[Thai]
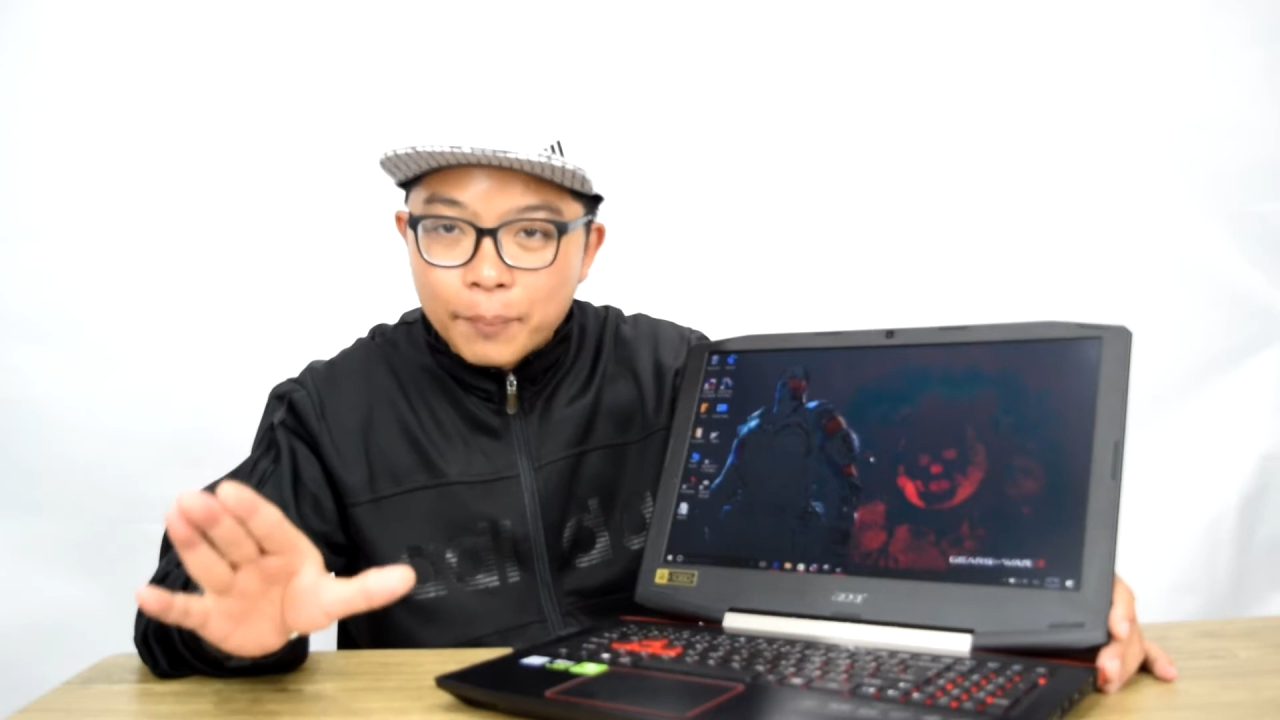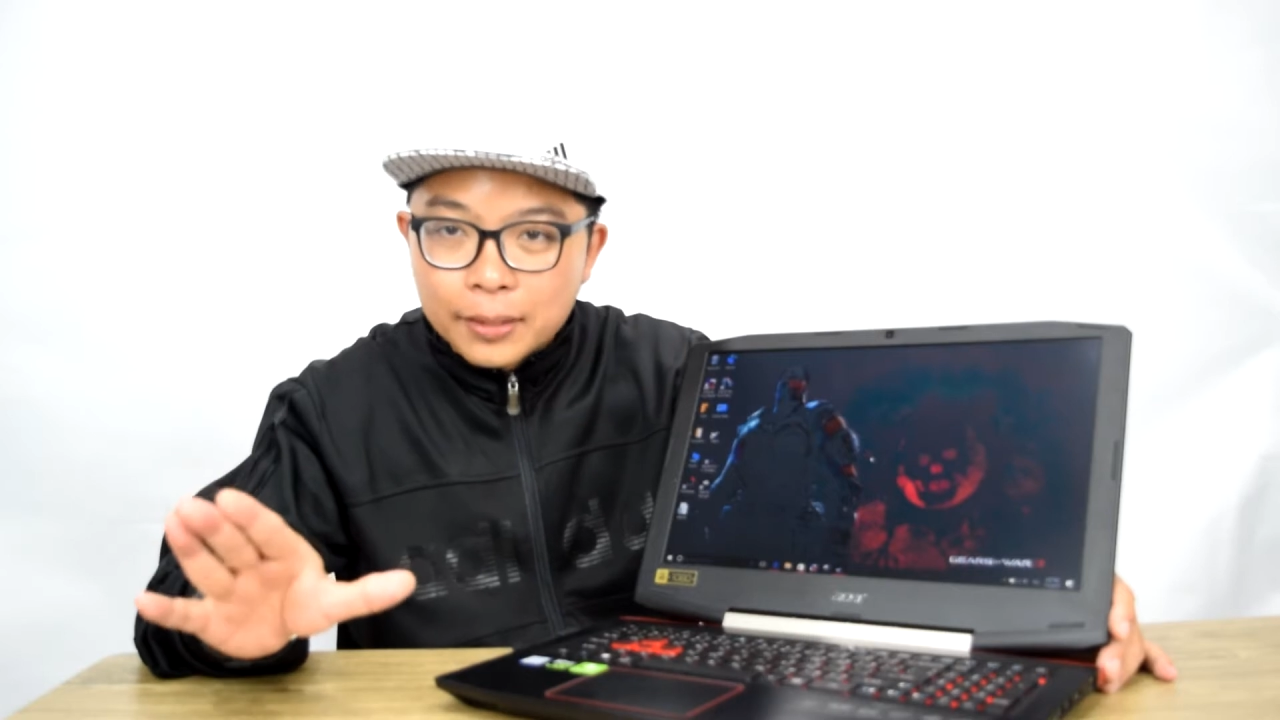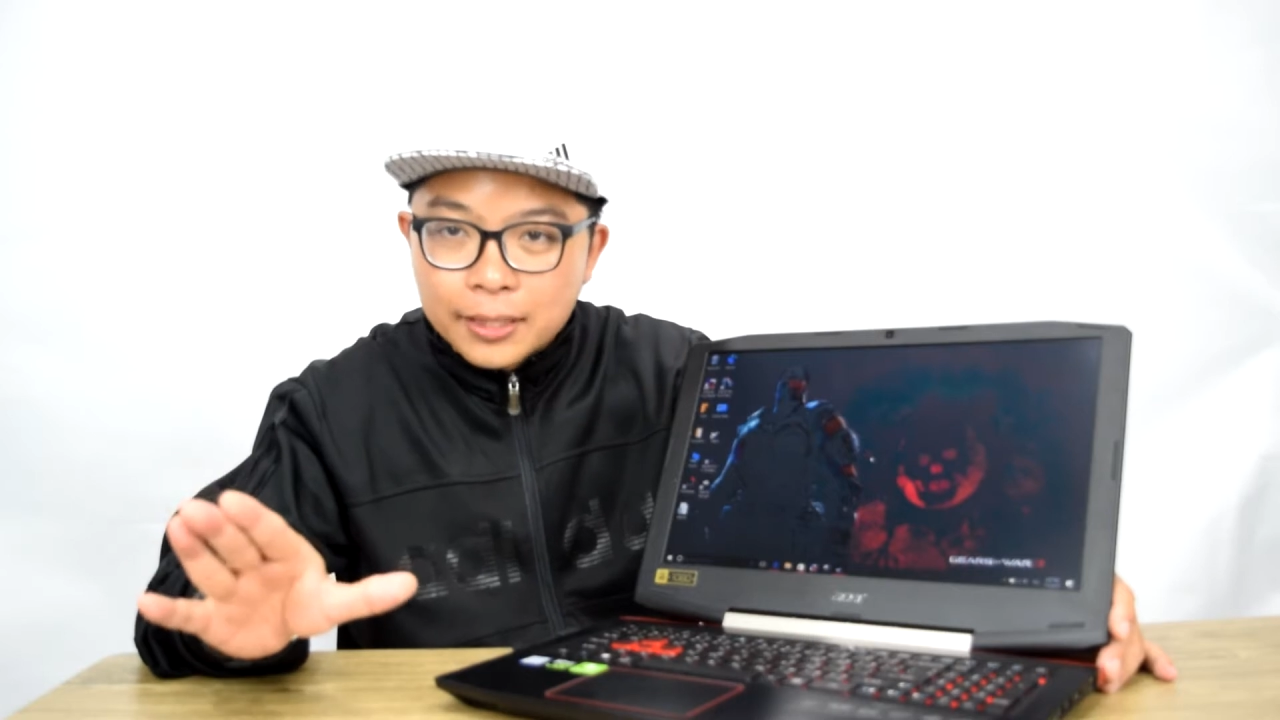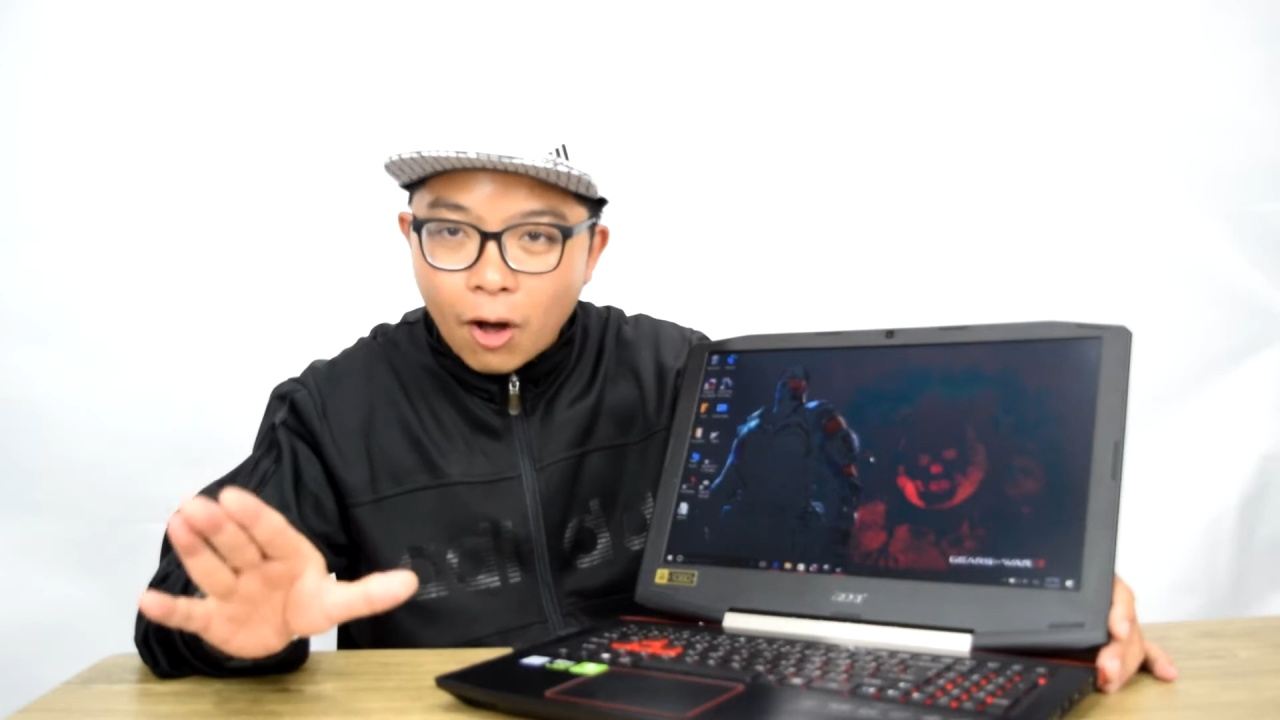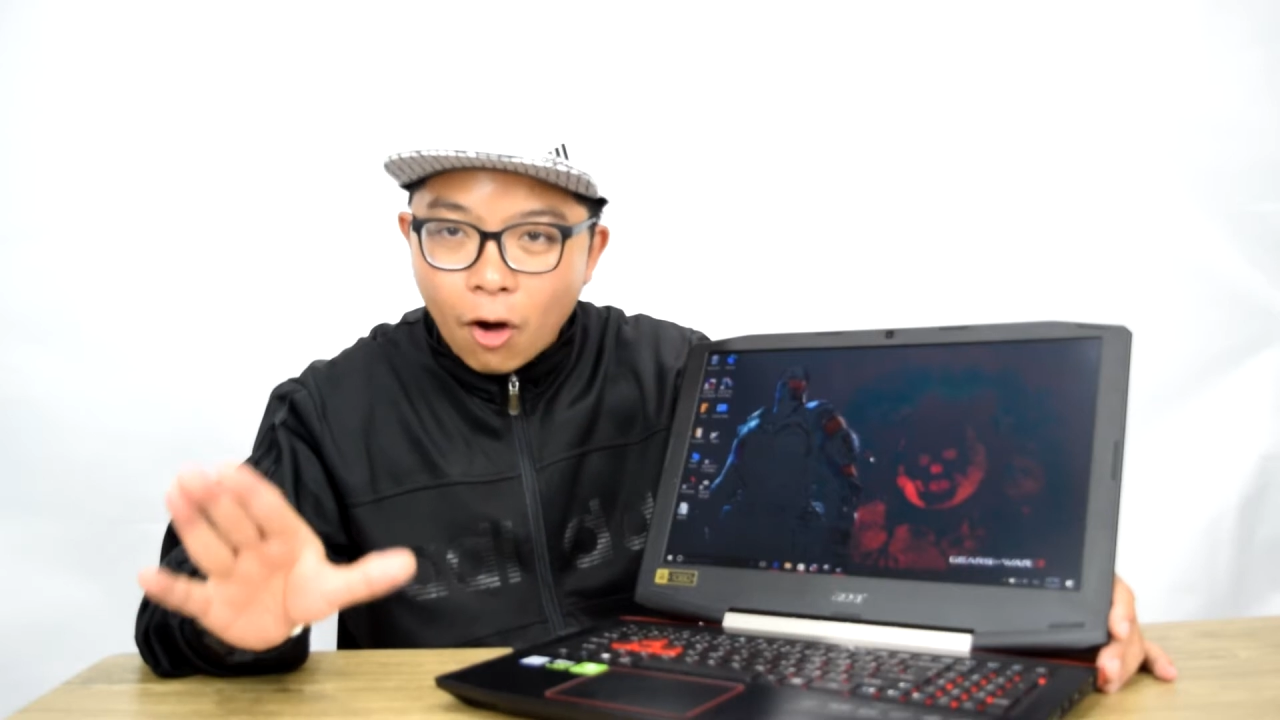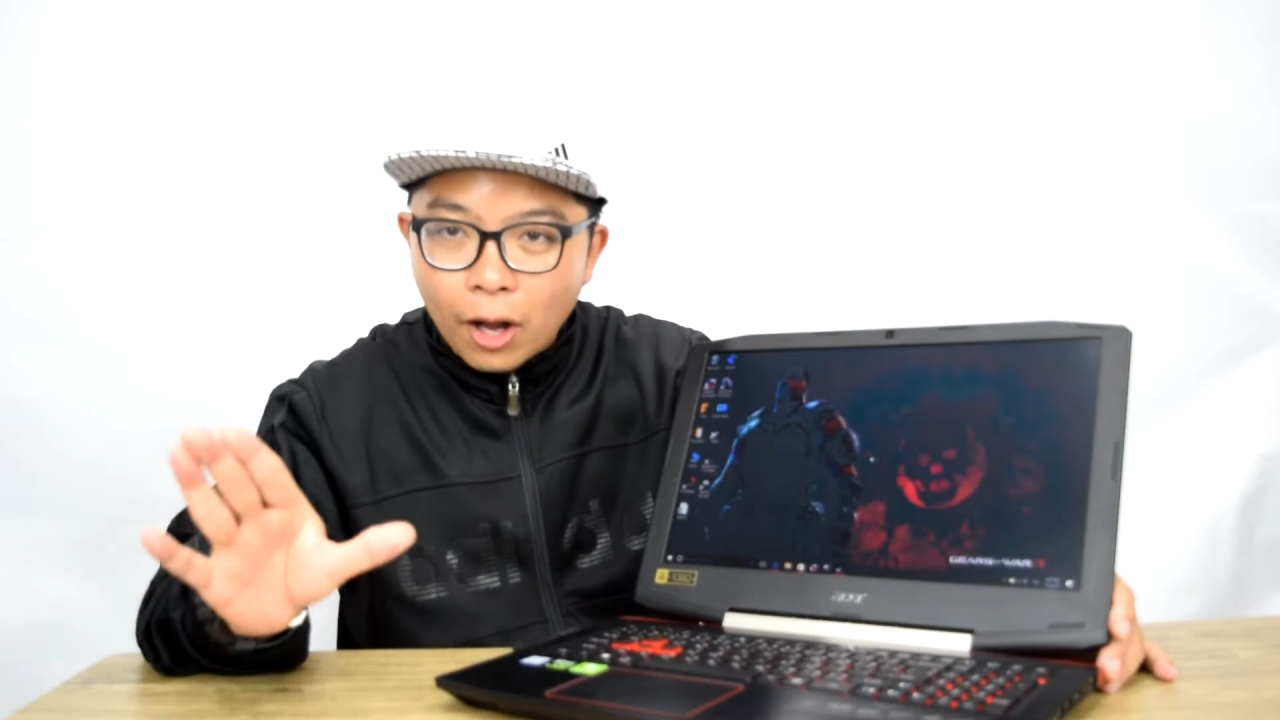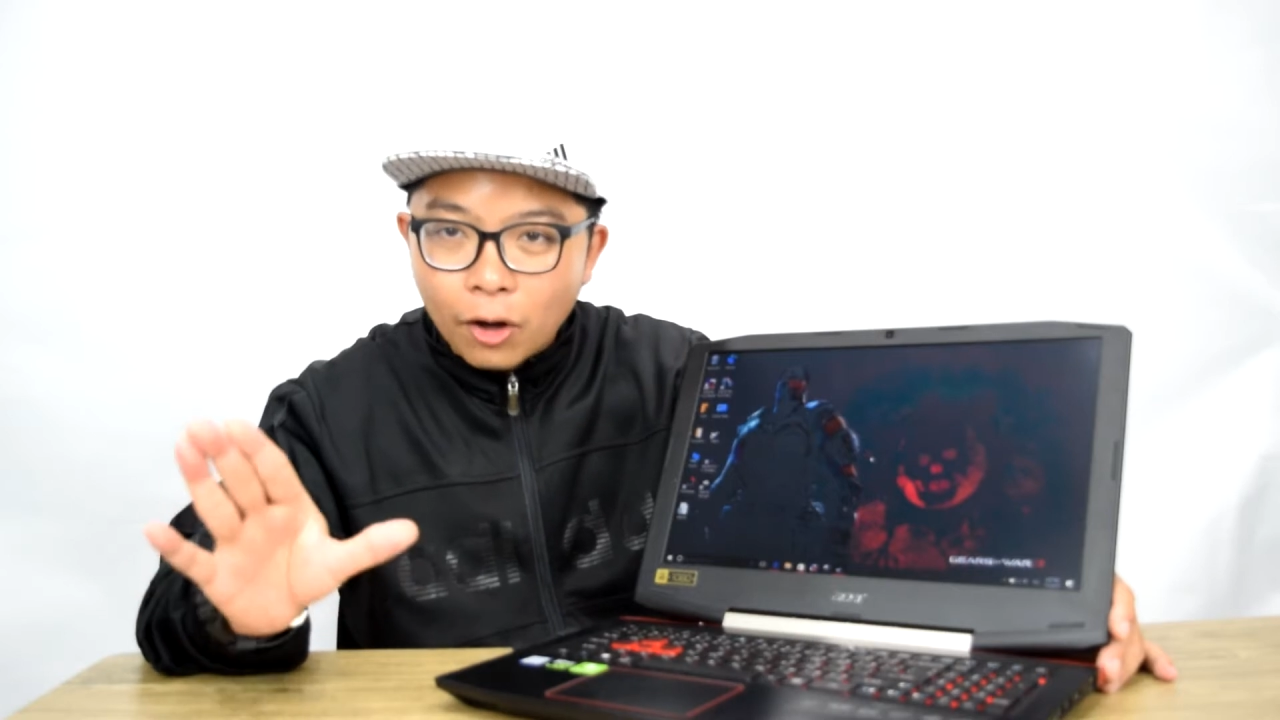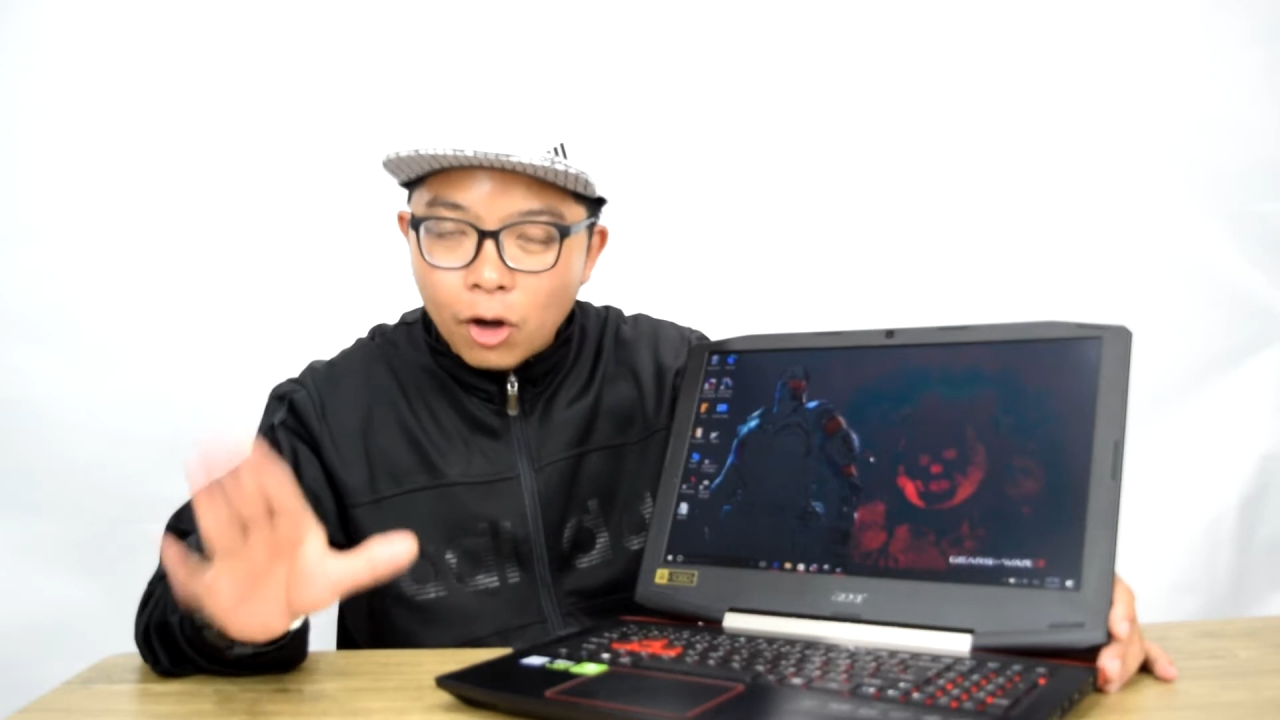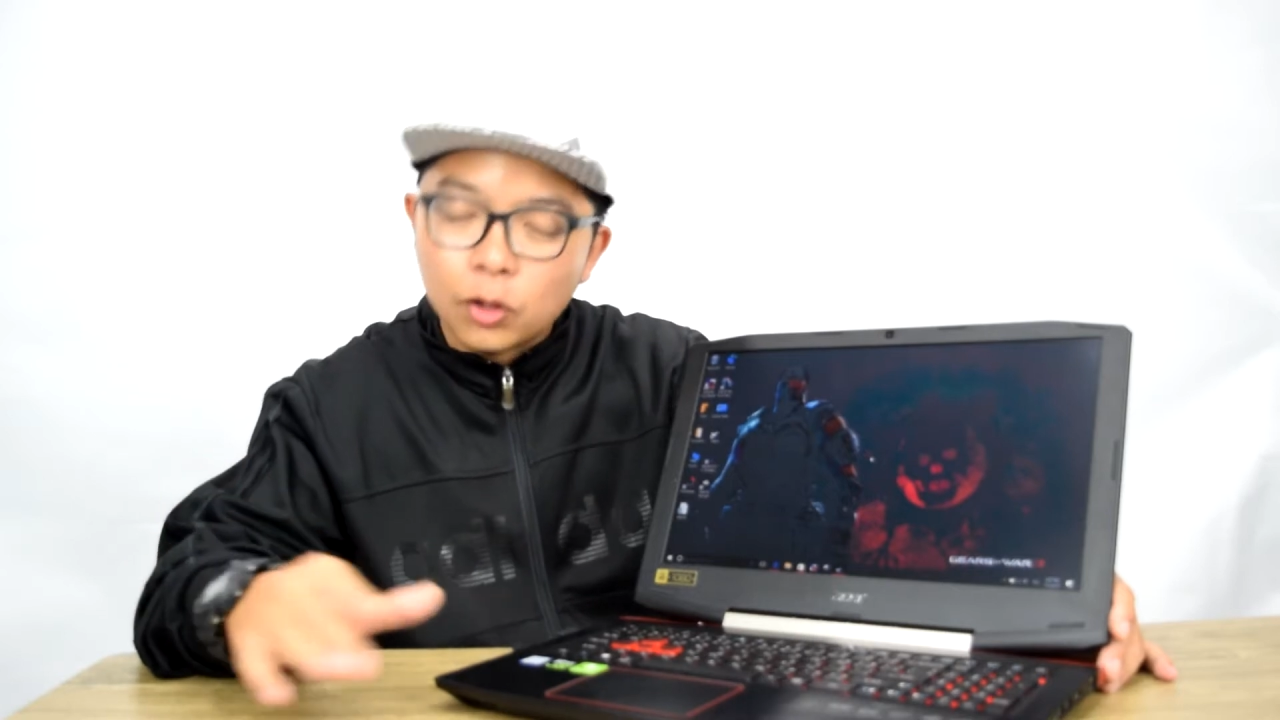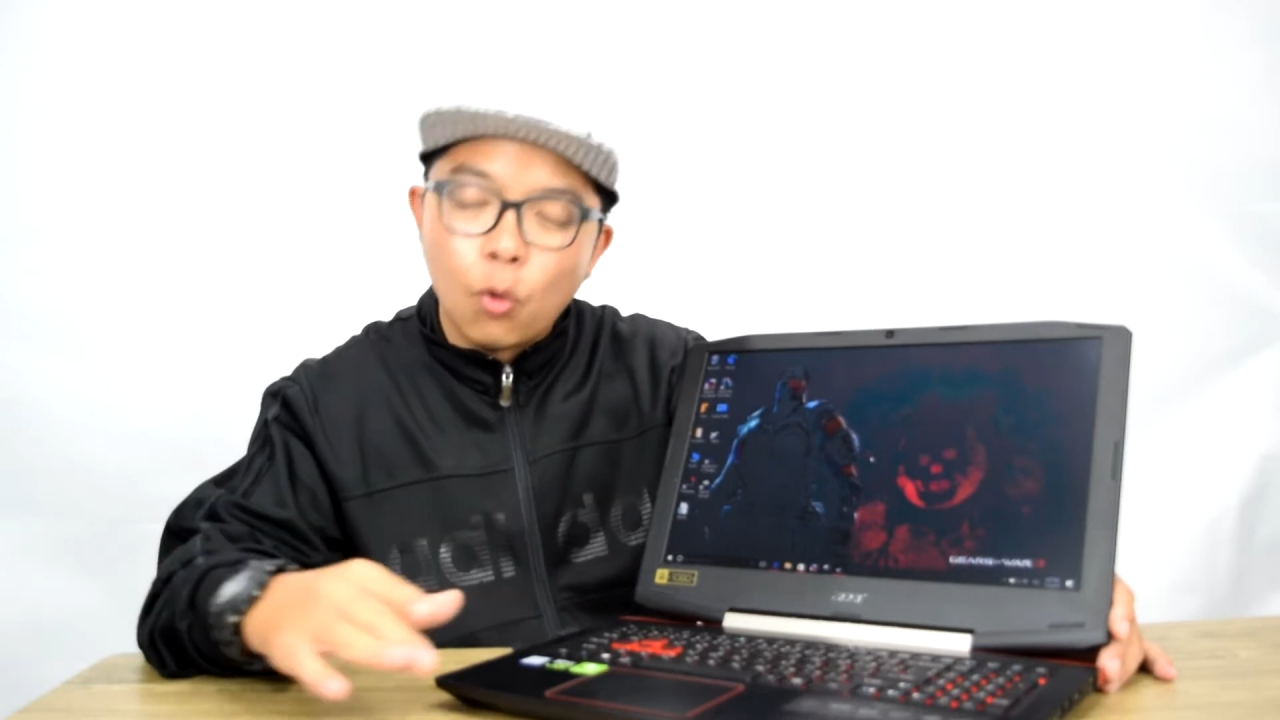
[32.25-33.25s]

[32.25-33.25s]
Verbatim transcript: 32,000แล้วก็